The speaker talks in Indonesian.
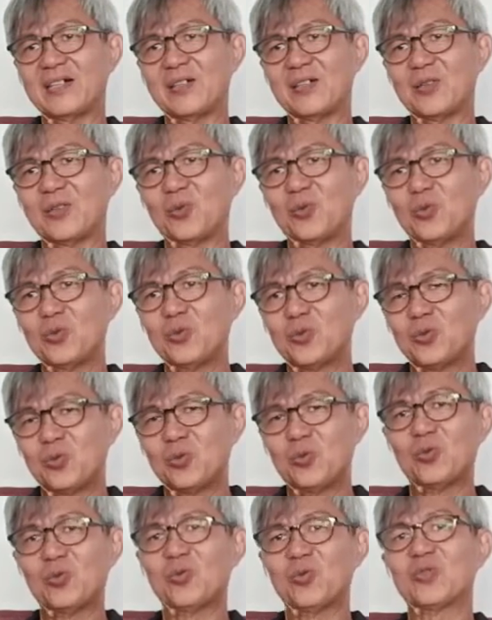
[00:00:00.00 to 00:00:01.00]

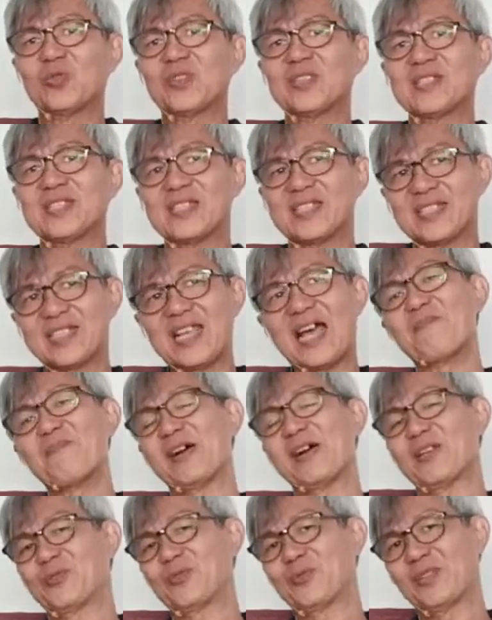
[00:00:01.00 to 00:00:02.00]
untuk
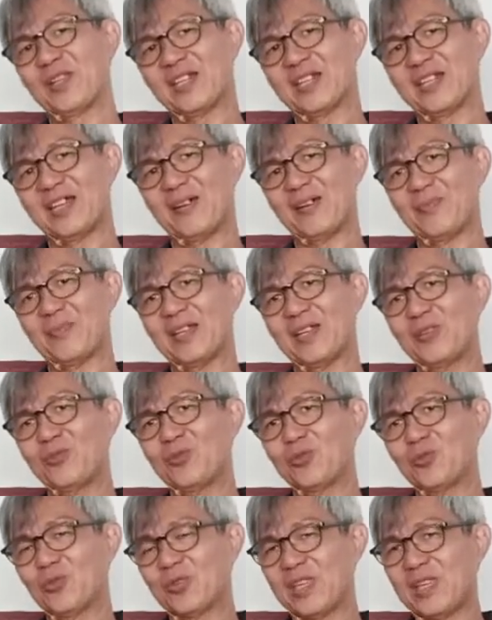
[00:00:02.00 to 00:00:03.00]
sesama saudara apalagi
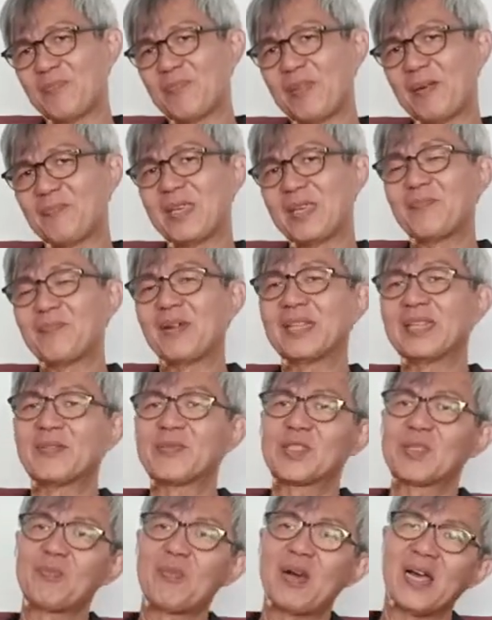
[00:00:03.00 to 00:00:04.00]
untuk imam-imam dan
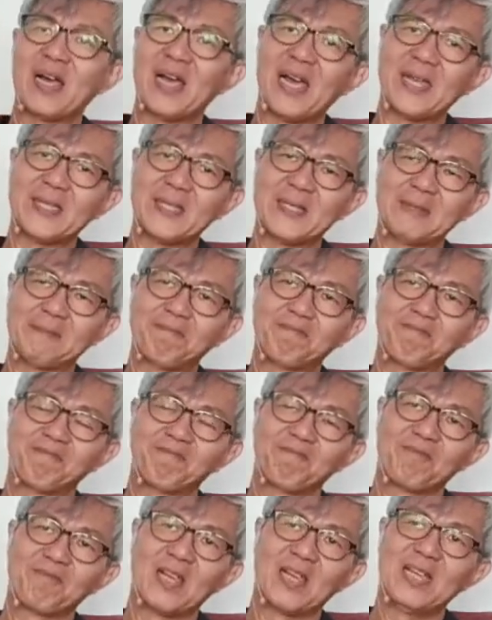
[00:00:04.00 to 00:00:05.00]
sebagainya
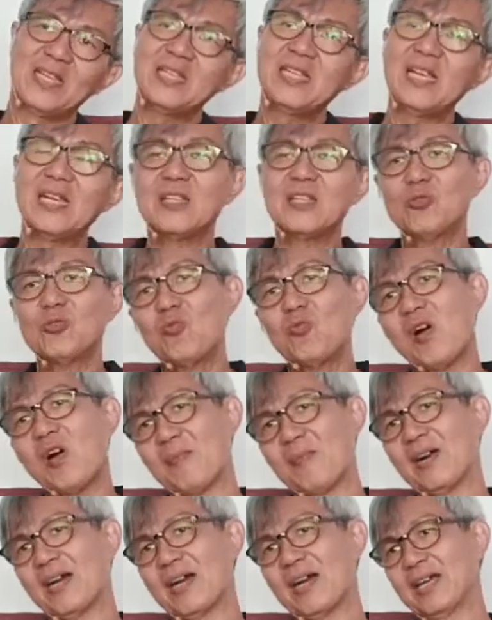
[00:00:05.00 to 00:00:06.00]
ini ada dua
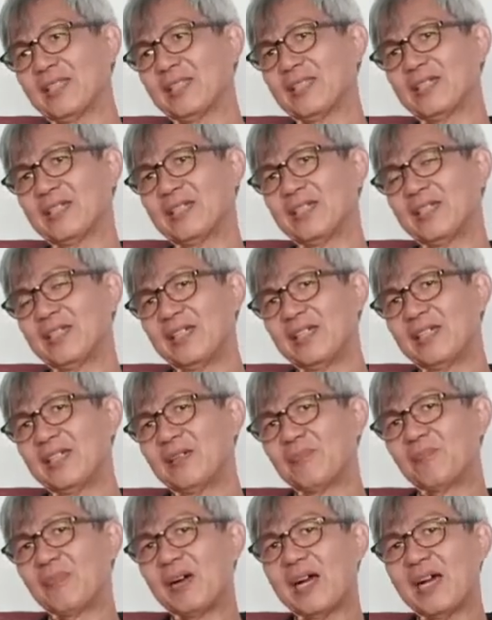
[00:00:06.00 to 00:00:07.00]
makanya
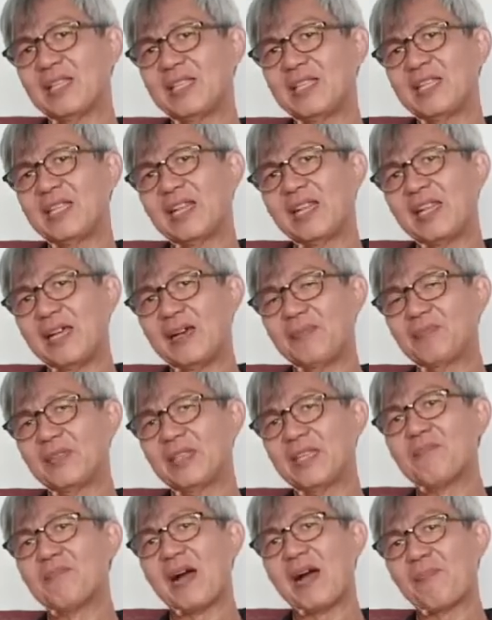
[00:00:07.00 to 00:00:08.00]
maka di dalam
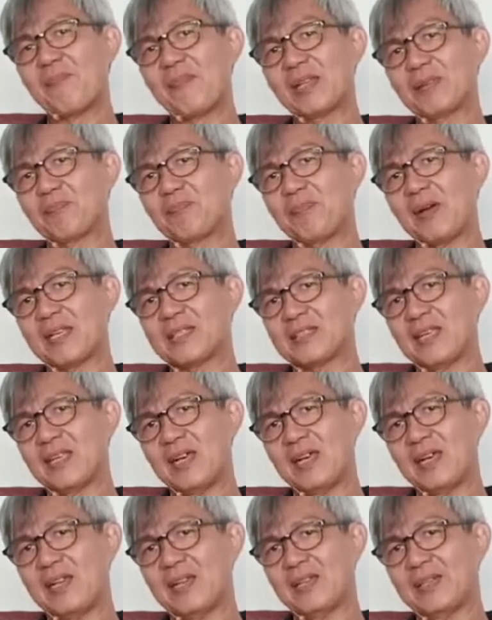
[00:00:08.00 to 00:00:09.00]
imamat
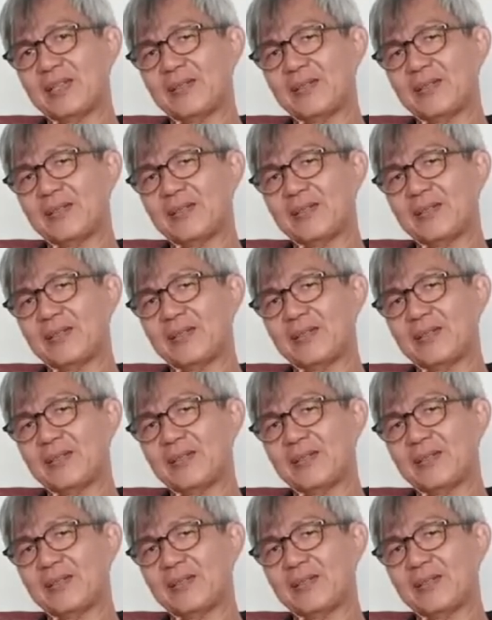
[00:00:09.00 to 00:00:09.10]
pasal